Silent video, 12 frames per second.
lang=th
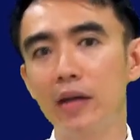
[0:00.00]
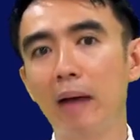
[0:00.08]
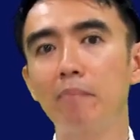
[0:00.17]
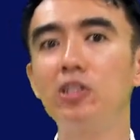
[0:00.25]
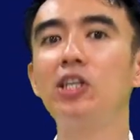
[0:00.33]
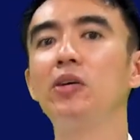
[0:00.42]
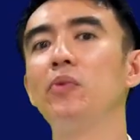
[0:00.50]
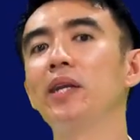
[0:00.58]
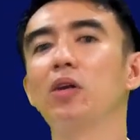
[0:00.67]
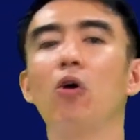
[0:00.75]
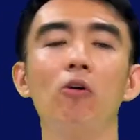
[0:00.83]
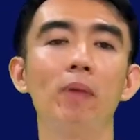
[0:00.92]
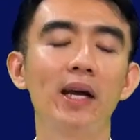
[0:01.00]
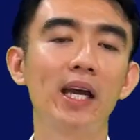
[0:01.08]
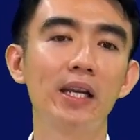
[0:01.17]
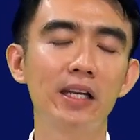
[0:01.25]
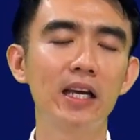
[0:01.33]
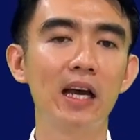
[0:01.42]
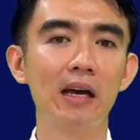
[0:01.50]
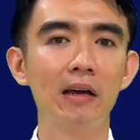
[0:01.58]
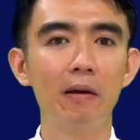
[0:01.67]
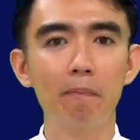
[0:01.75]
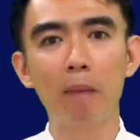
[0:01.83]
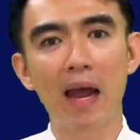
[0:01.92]
นำชีวิตของพระคริสต์เนี่ย
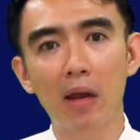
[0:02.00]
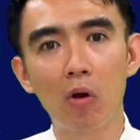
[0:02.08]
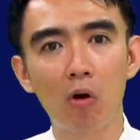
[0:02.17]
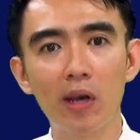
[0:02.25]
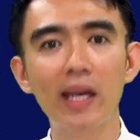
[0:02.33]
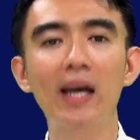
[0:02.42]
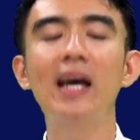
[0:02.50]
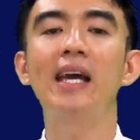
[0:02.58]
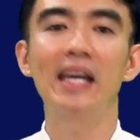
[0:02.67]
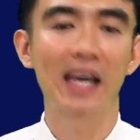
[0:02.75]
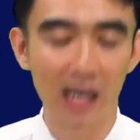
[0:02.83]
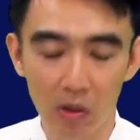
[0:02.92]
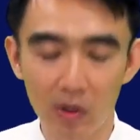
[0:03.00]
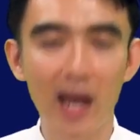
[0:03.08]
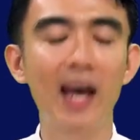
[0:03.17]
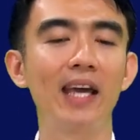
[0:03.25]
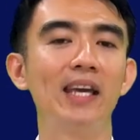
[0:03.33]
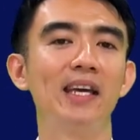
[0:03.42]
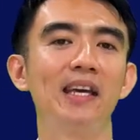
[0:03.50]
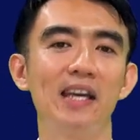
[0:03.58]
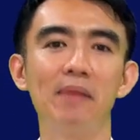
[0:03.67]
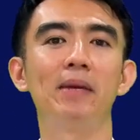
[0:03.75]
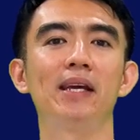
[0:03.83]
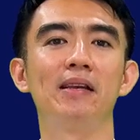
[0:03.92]
ไปหล่อเลี้ยงให้แก่เขาได้เอ
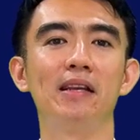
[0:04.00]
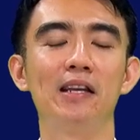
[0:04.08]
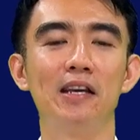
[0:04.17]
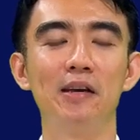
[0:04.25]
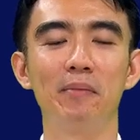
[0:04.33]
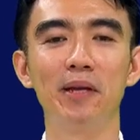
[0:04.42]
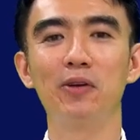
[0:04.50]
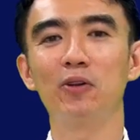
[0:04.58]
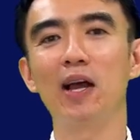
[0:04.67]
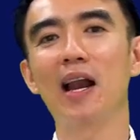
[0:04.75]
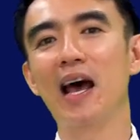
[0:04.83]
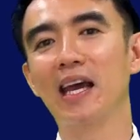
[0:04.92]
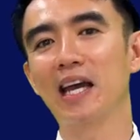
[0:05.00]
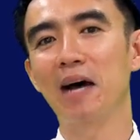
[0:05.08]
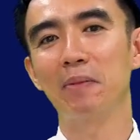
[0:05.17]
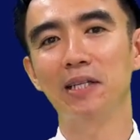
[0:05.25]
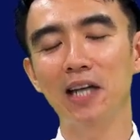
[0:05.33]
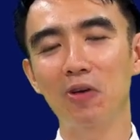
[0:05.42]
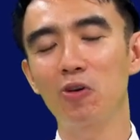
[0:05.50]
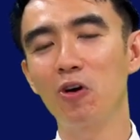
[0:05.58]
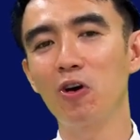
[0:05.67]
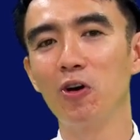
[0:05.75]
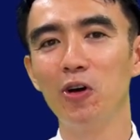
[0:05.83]
เมนพี่น้องทั้งหลายข้าพเจ้าก็